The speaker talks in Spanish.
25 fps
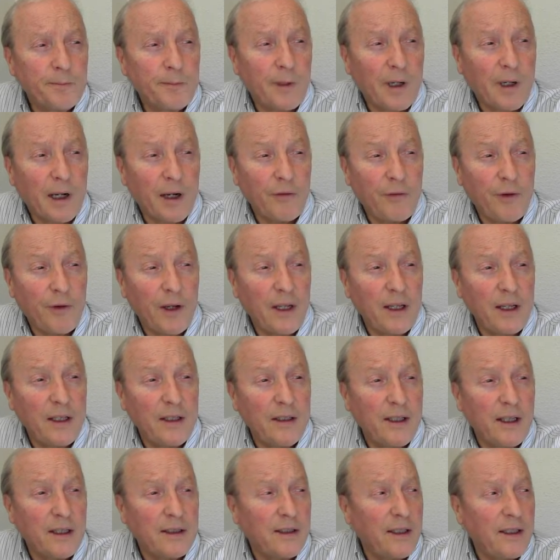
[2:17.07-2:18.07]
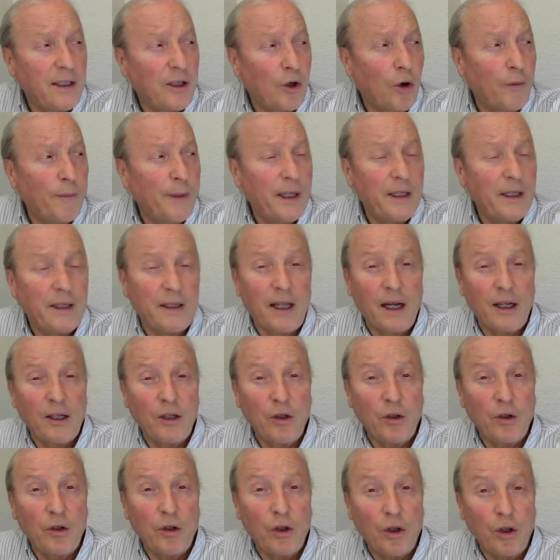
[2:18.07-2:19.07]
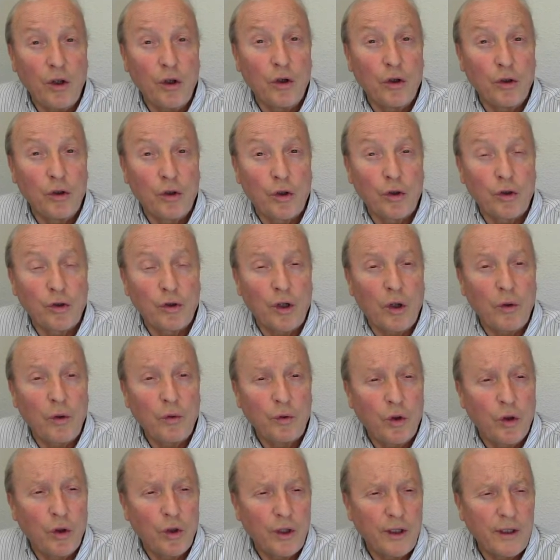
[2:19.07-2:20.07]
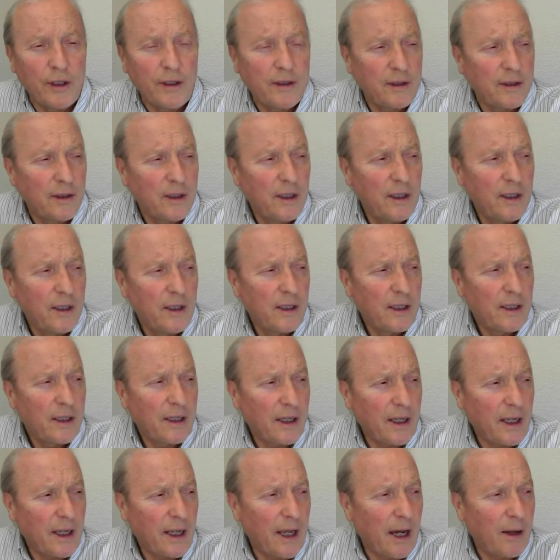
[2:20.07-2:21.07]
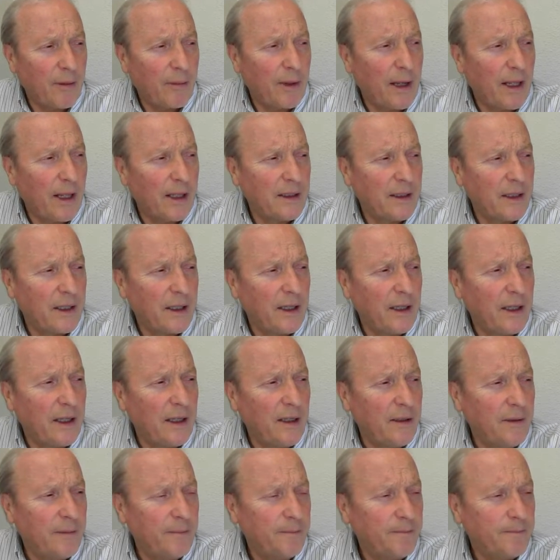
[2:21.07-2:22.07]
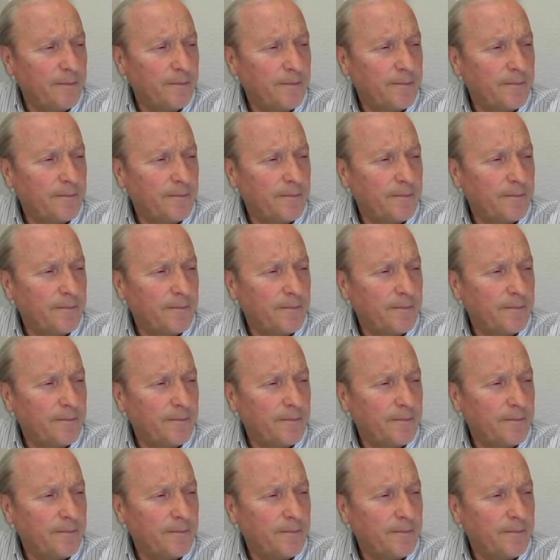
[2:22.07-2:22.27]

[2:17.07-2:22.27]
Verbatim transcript: referencias y comentarios de otros autores que hablan de él.